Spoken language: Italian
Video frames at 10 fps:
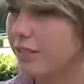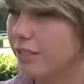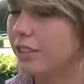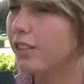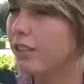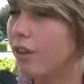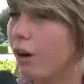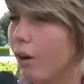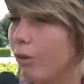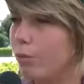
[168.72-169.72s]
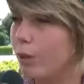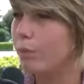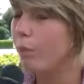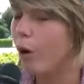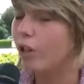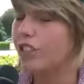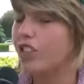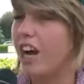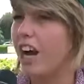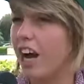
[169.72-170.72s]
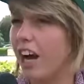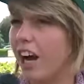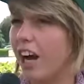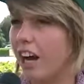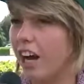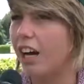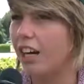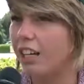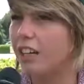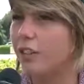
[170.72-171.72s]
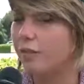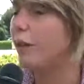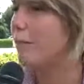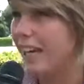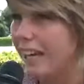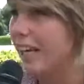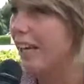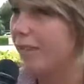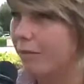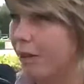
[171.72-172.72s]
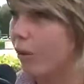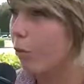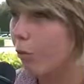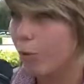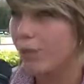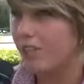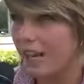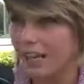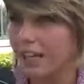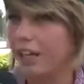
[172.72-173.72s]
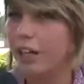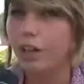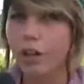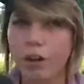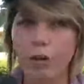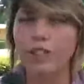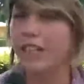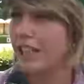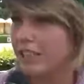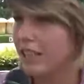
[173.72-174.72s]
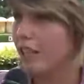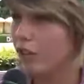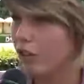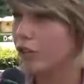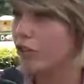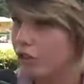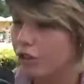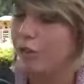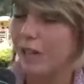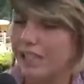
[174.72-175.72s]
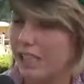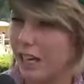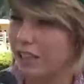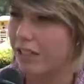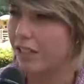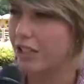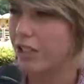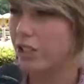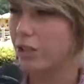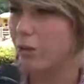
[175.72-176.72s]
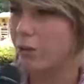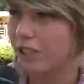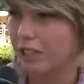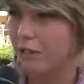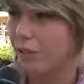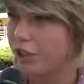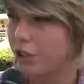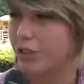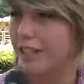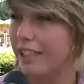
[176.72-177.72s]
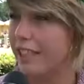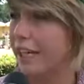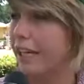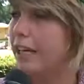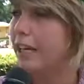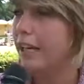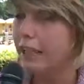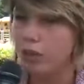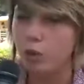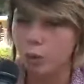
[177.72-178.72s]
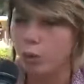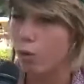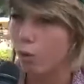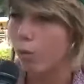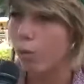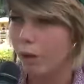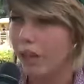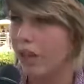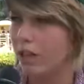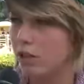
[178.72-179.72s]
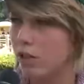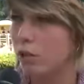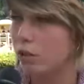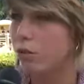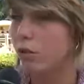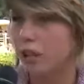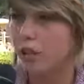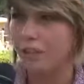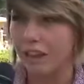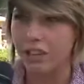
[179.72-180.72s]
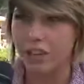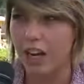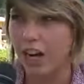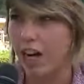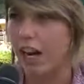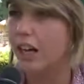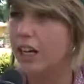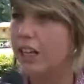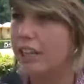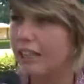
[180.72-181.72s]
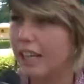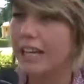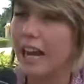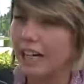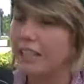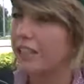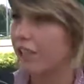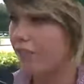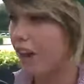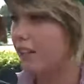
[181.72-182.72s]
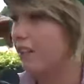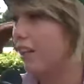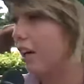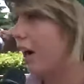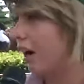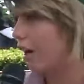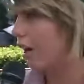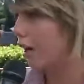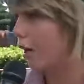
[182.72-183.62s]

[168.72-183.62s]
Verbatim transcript: Sì, sì, no, lui mi appoggia, fai bene, perché comunque sei, oltre che senior, continui a essere under 25, quindi nella fascia giovanile, ed è giusto comunque, secondo lui, che io faccia delle gare riservate a,